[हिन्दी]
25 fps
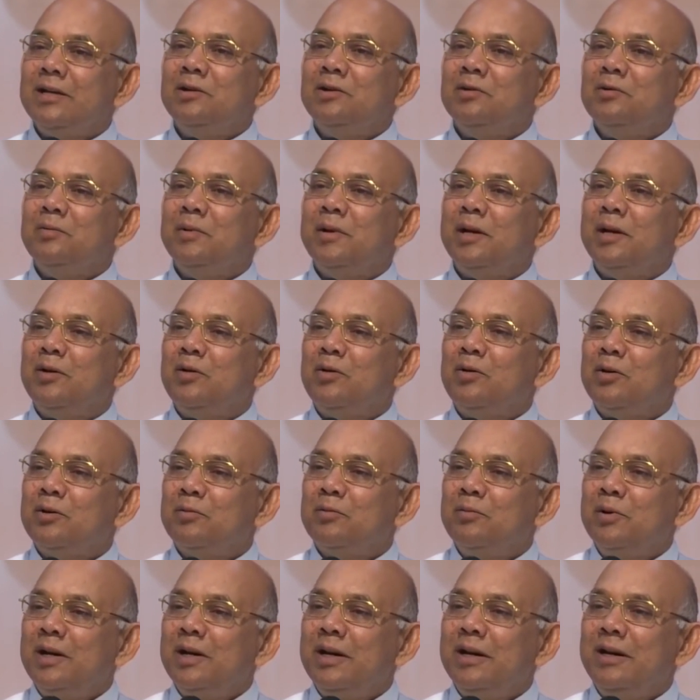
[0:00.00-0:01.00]
यू मे नॉट
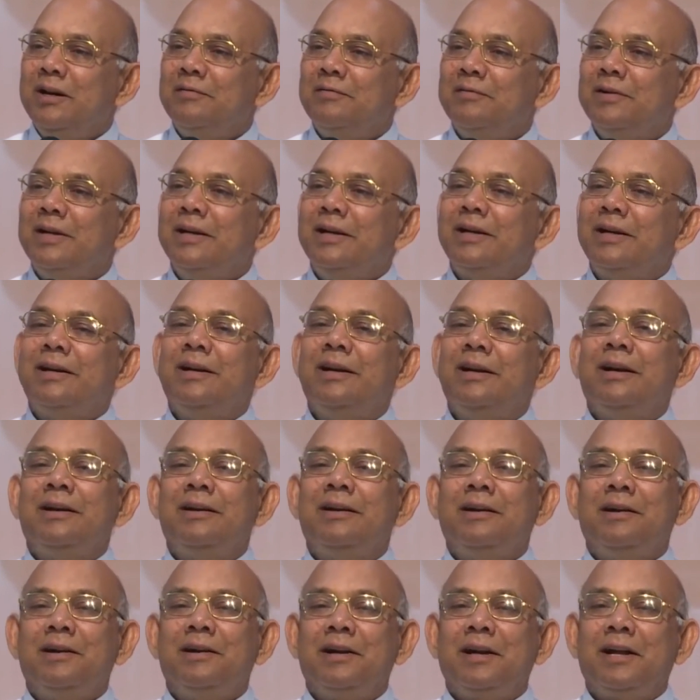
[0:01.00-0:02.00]
बिलीव
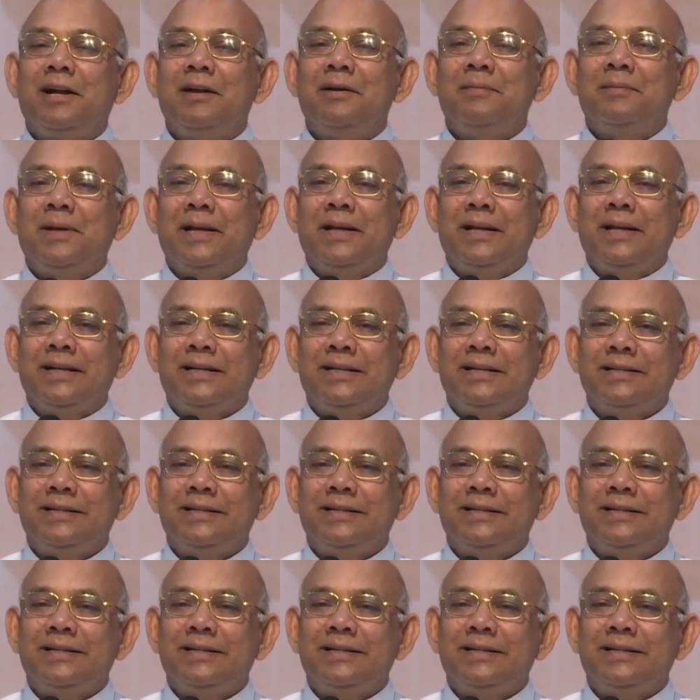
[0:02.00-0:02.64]
डेढ़ घंटे में